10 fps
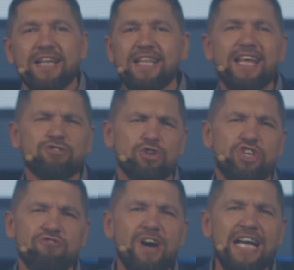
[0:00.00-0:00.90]
Для нас
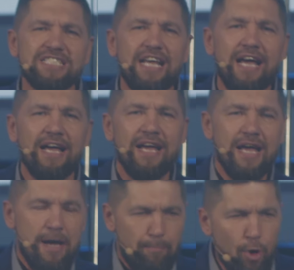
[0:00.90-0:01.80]
очень важно
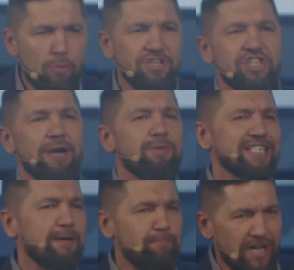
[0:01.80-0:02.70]
помнить об
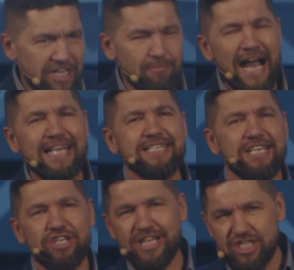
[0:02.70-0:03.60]
этом,
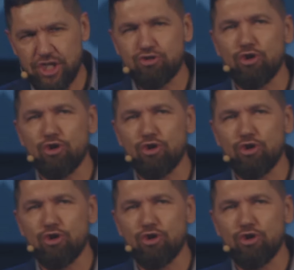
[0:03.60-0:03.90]
понимать, и даже